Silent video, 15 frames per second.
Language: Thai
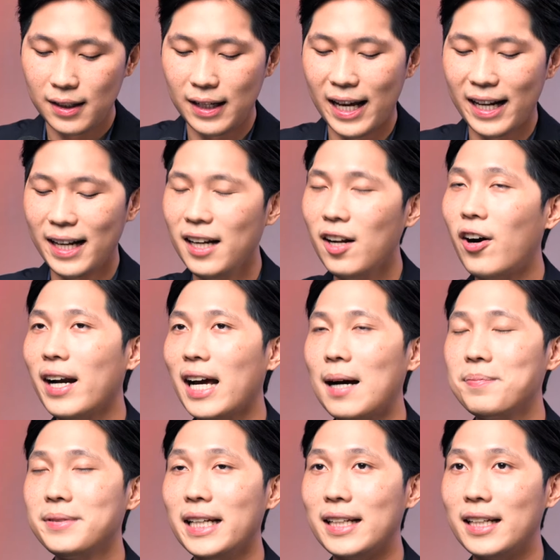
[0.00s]
และแน่นอนครับ
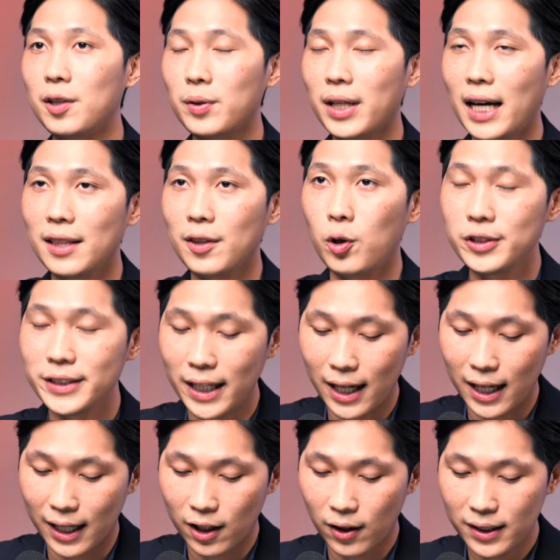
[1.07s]
สิ่งที่ทุกท่านต้องเจอ
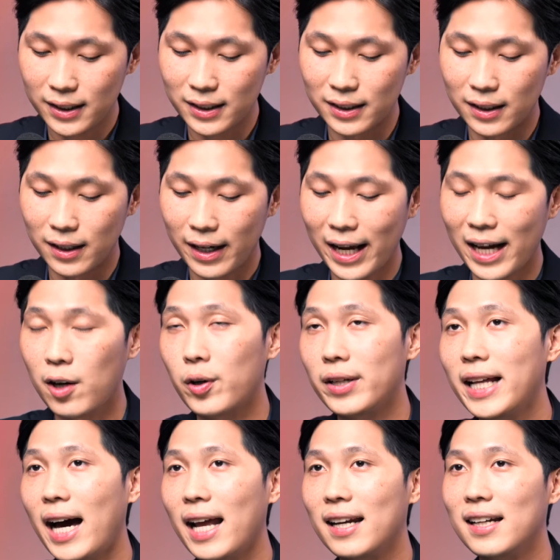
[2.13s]
ก็คือแรงกด
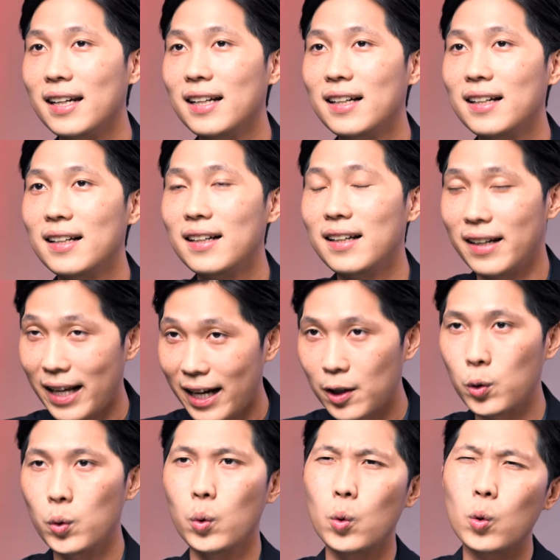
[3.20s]
ดัน แรง
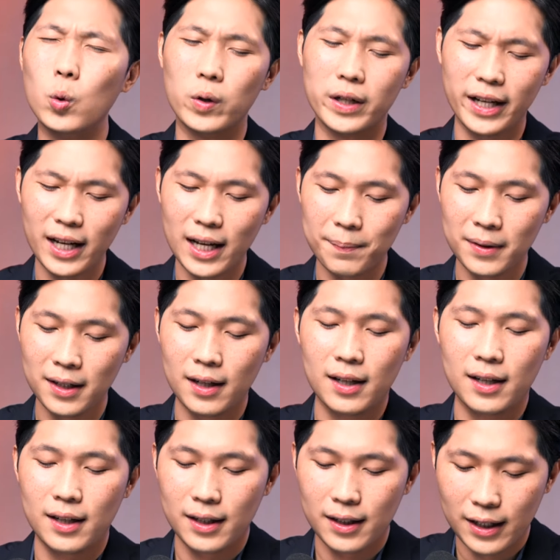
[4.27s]
ดูถูกนะครับ
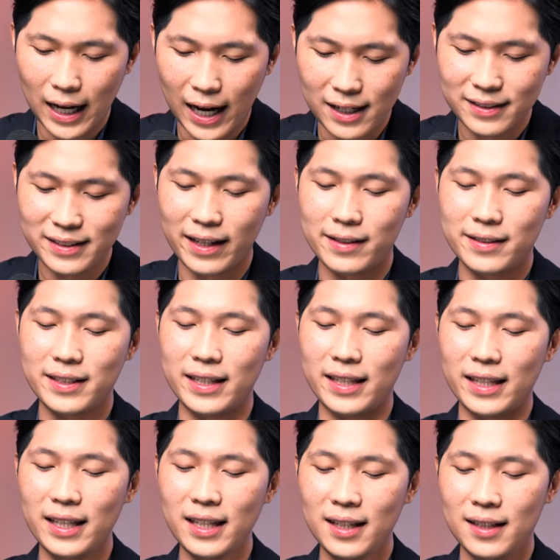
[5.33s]
การเสียดสี
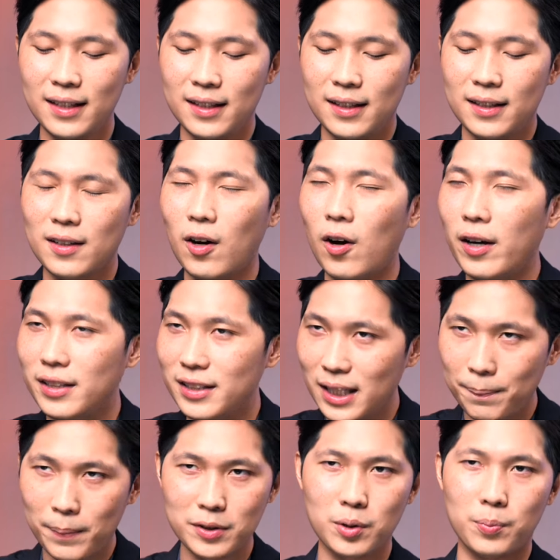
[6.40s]
ก่อนจะ
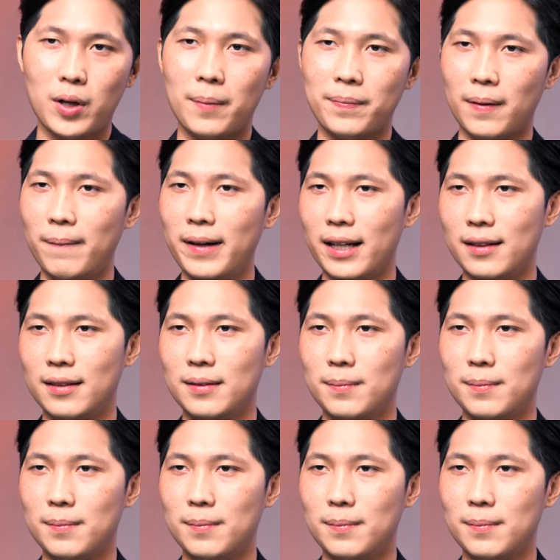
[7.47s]
ประสบความสำเร็จ